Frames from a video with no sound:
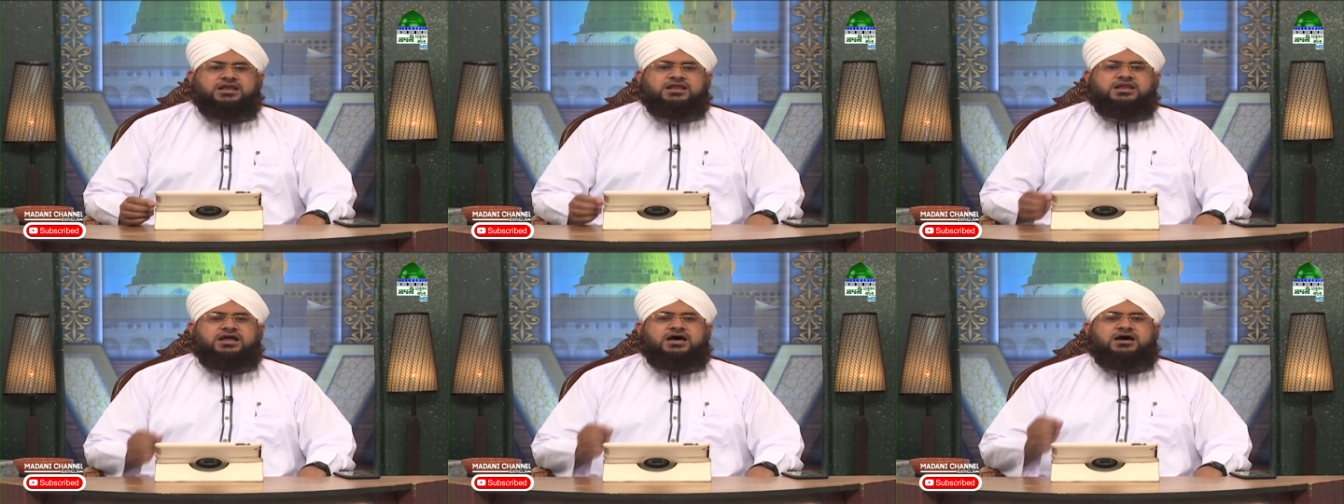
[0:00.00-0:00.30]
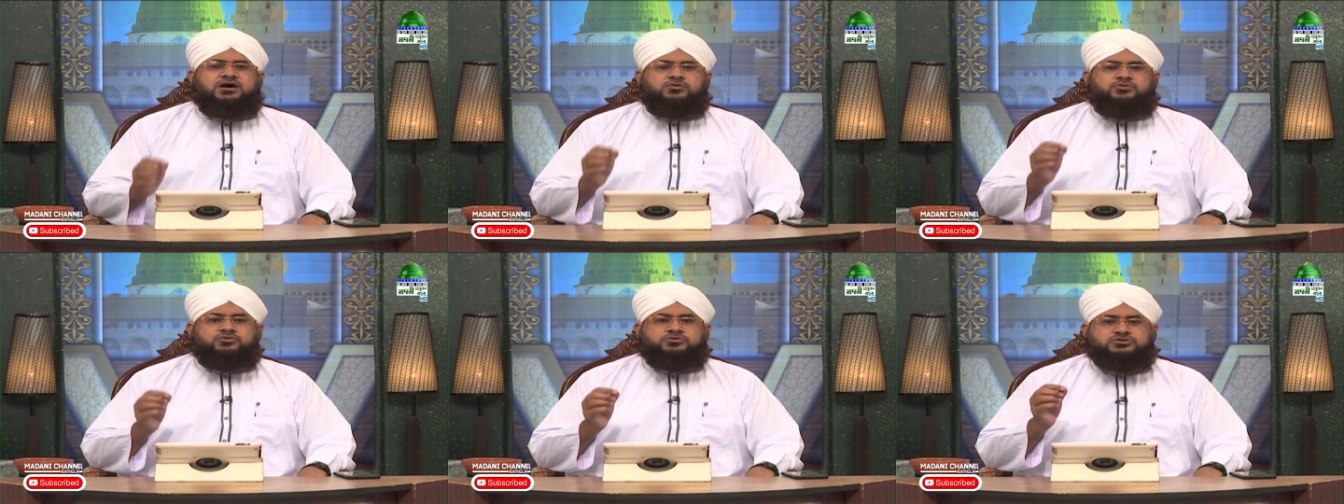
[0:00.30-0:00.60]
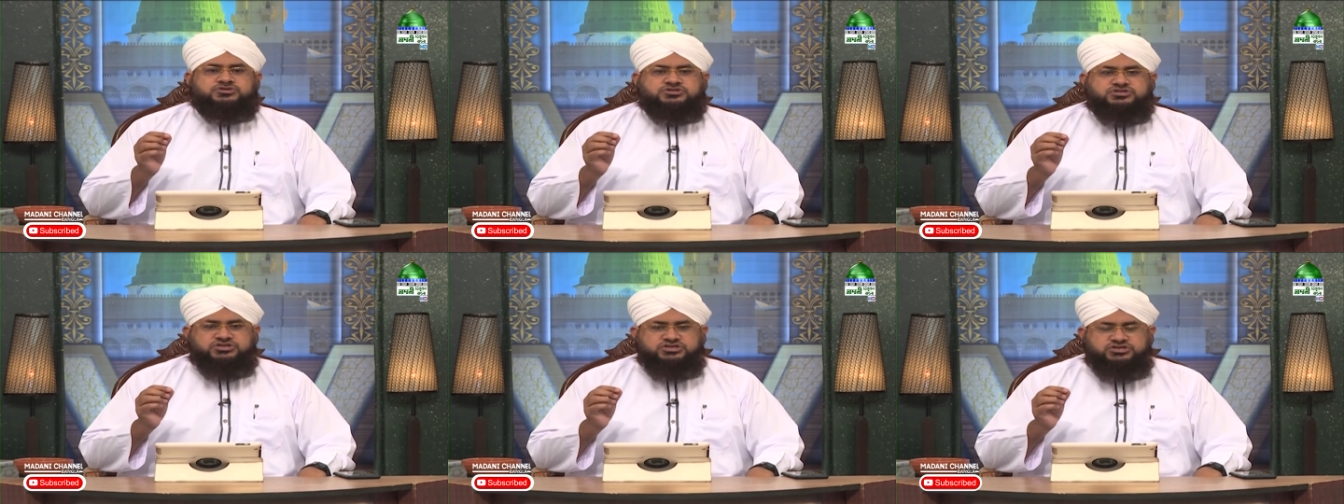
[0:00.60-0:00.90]
আল্লাহ
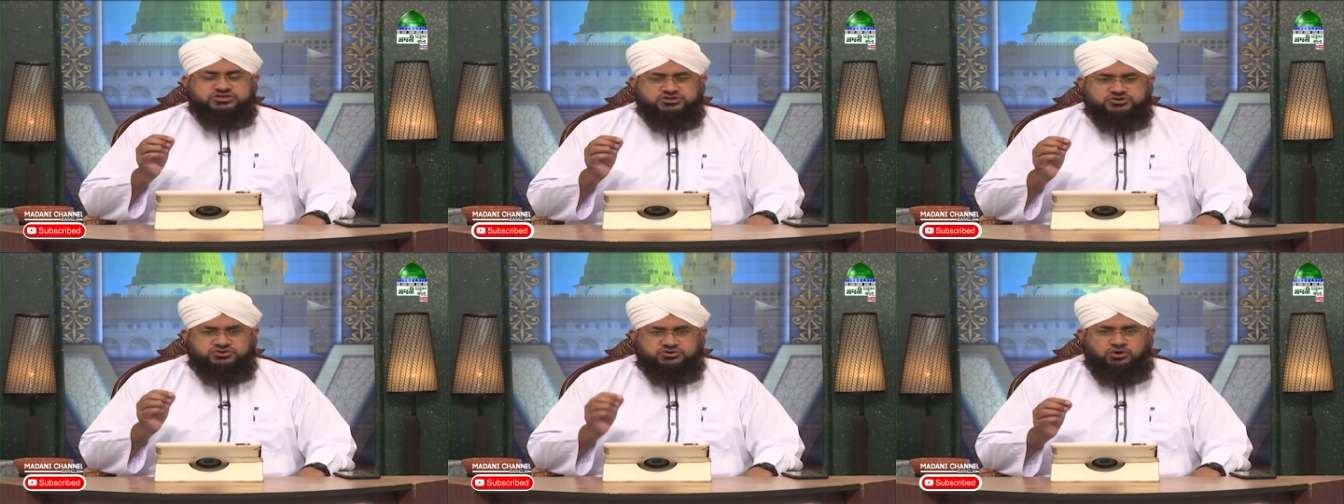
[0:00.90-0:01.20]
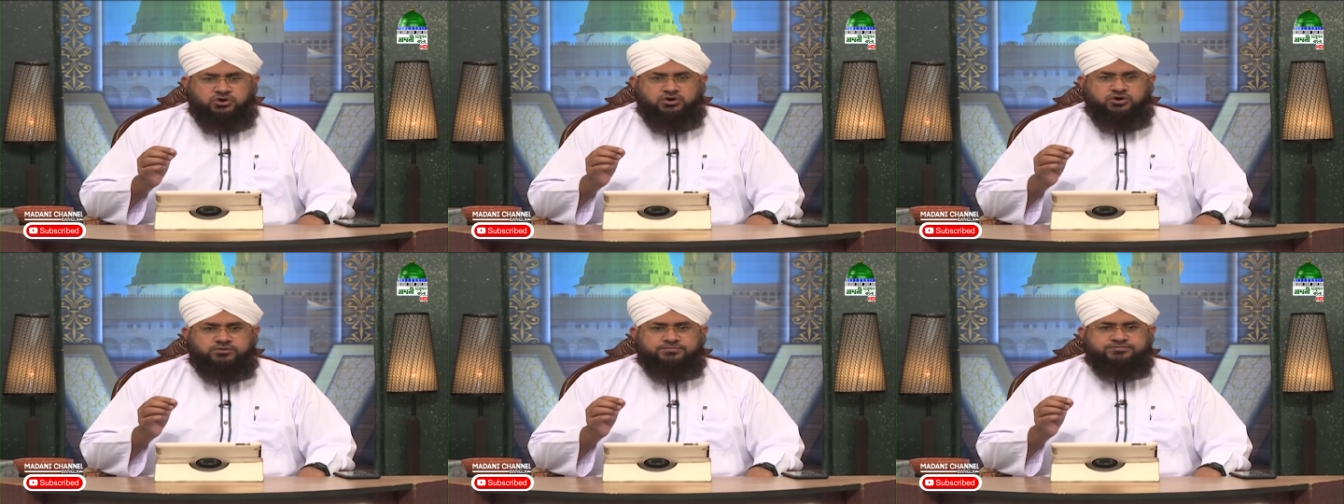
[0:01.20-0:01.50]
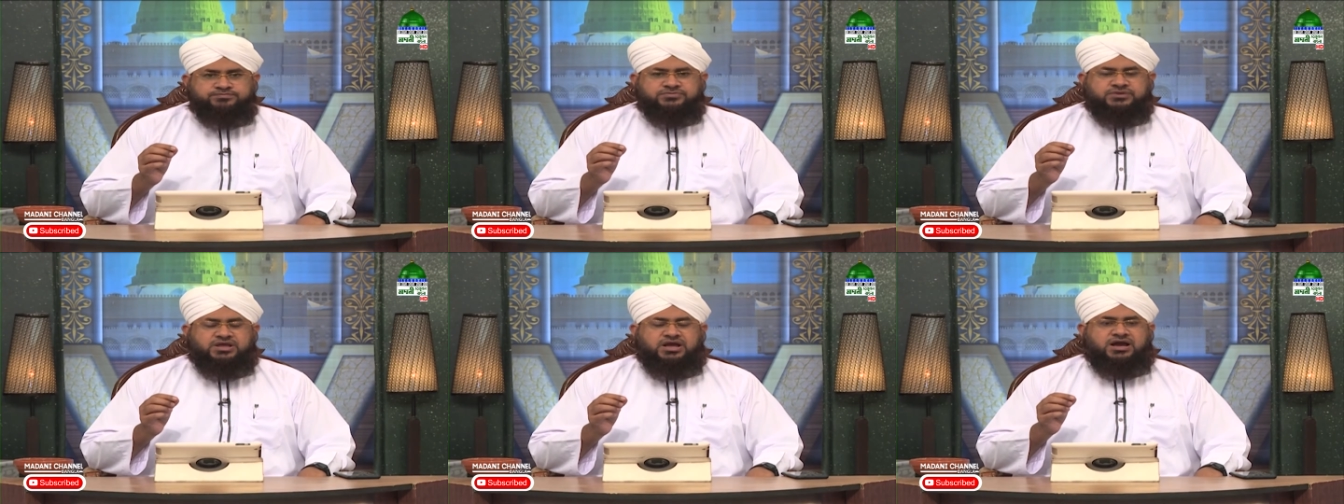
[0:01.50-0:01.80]
তার একশোটি
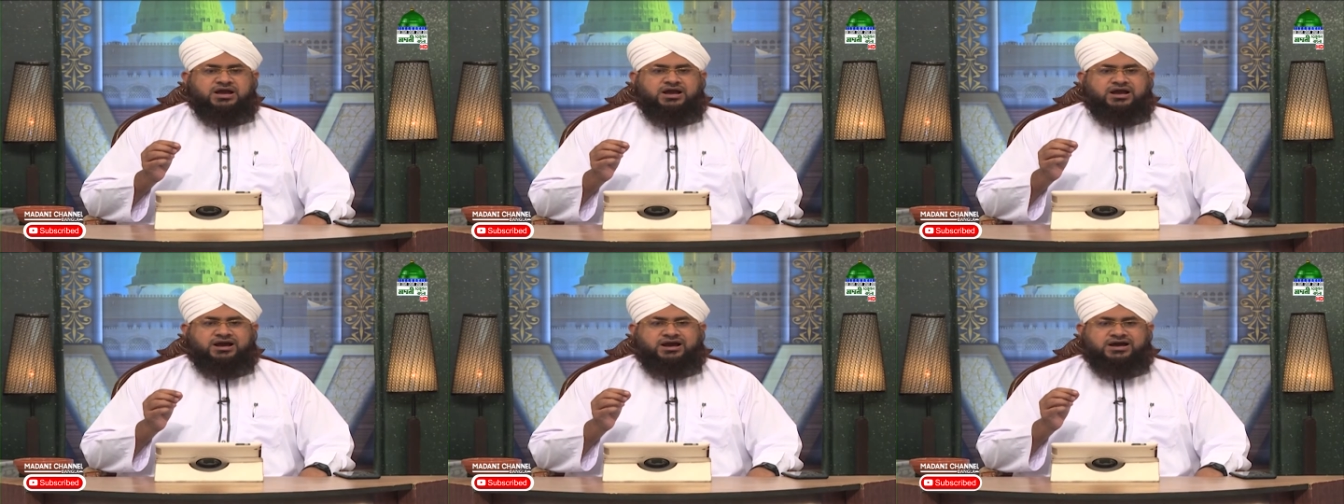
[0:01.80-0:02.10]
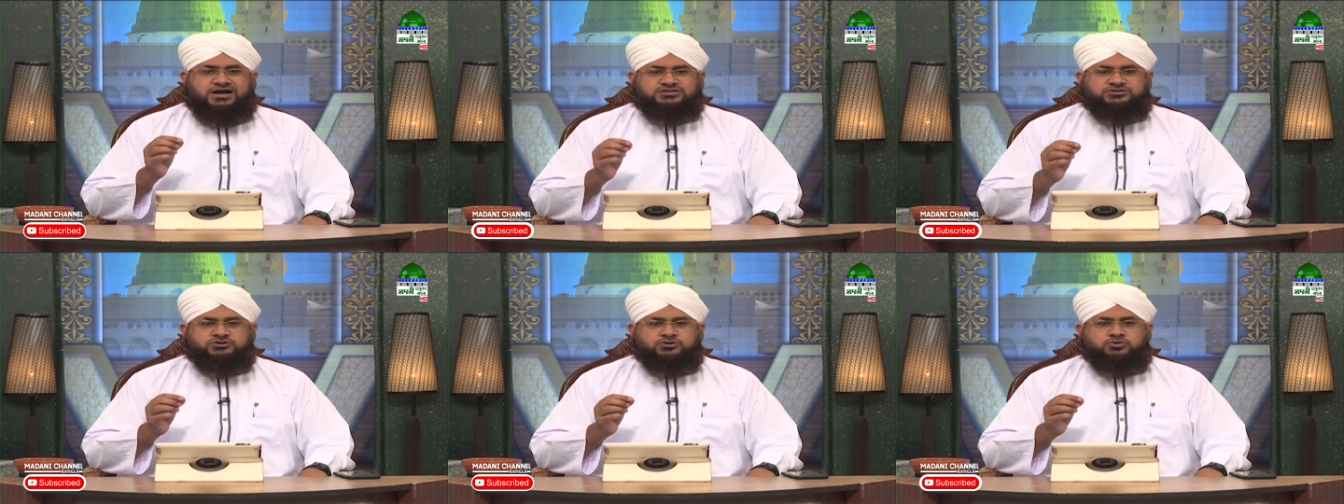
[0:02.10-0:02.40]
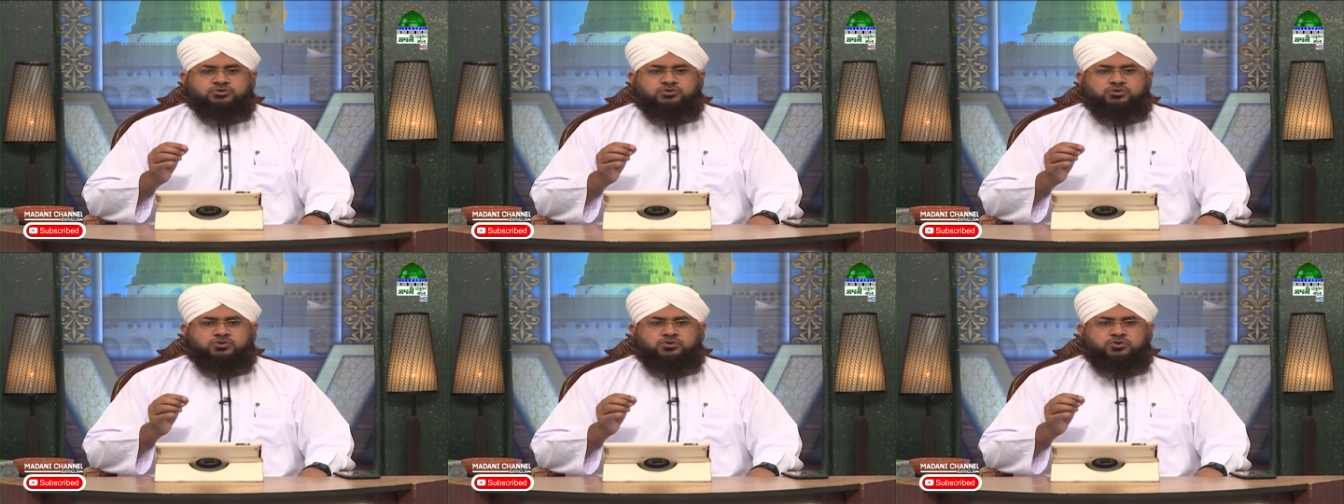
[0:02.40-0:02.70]

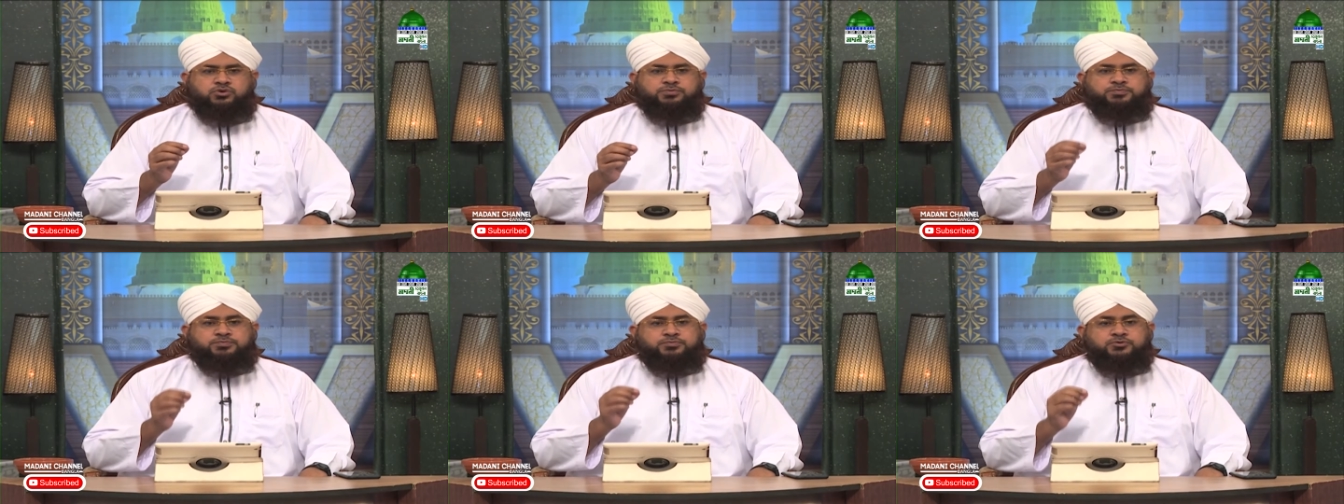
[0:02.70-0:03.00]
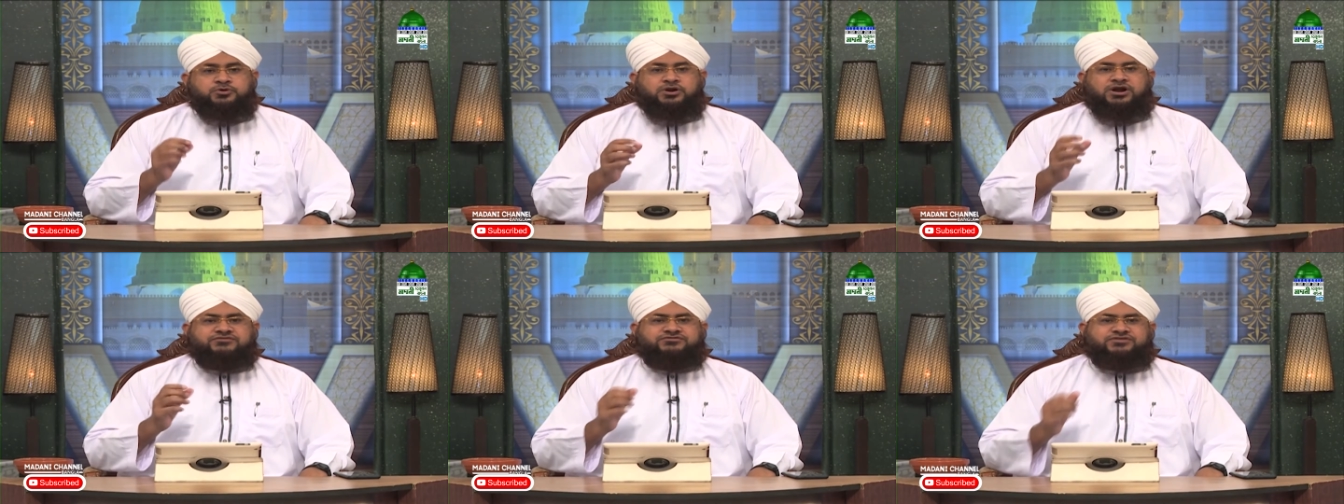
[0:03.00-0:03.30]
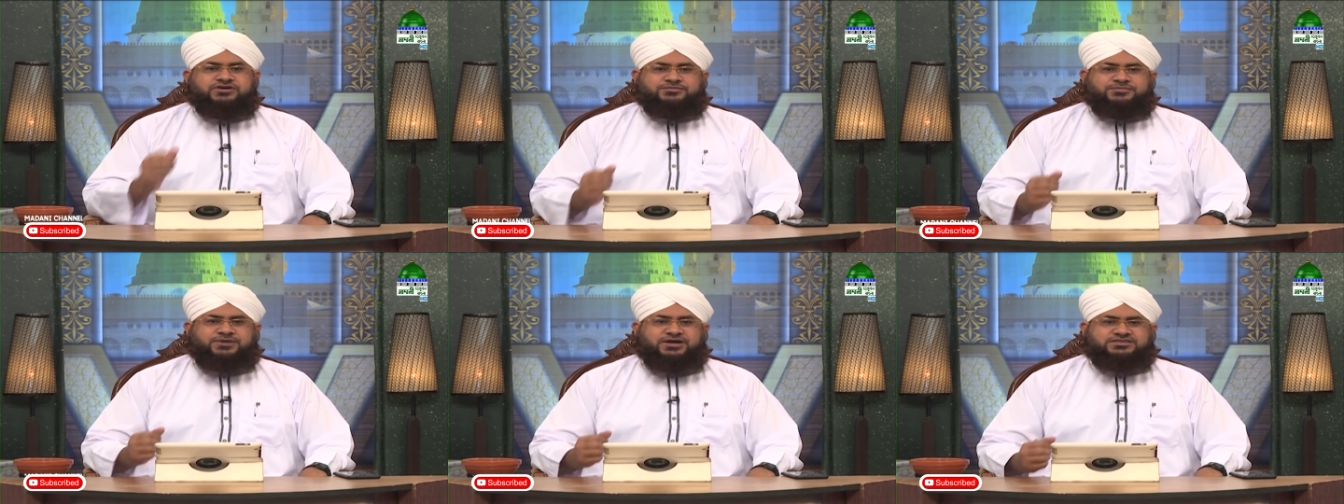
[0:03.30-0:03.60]
চাহিদাকে
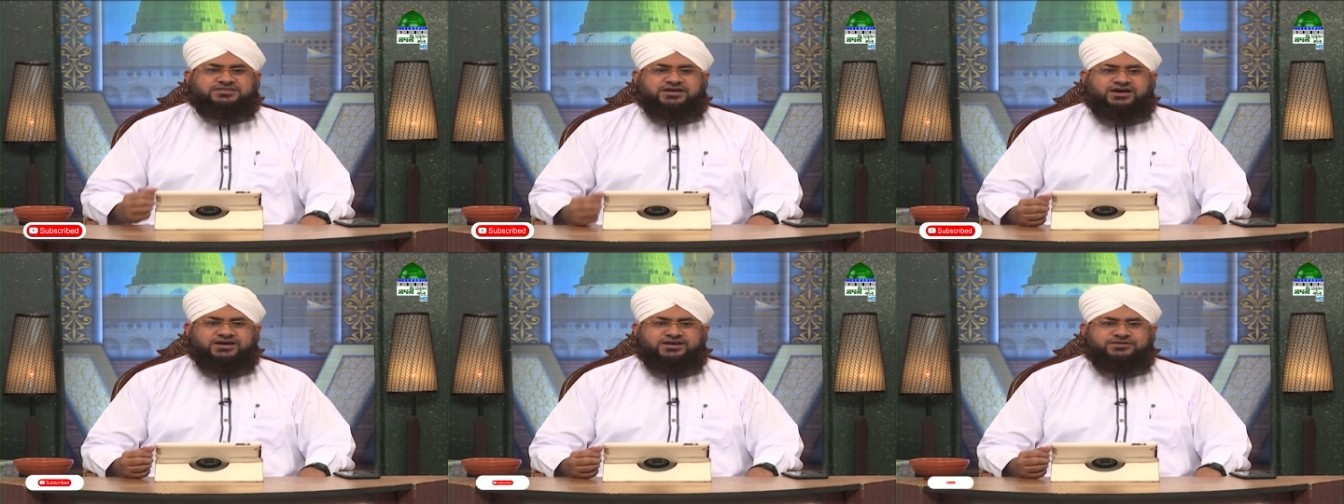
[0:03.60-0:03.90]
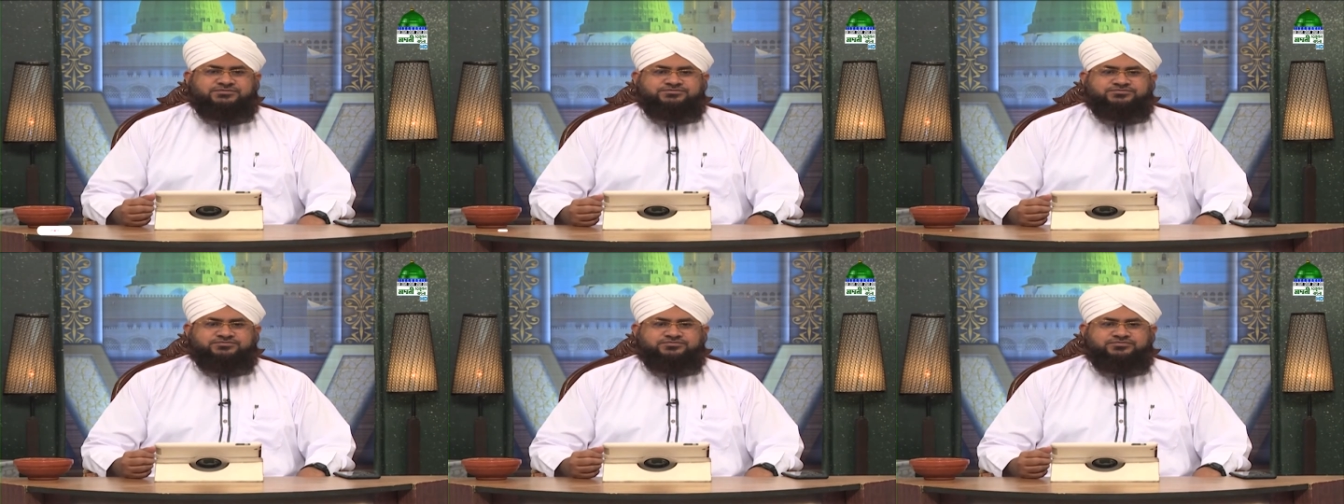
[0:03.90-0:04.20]
পূর্ণ করে দেন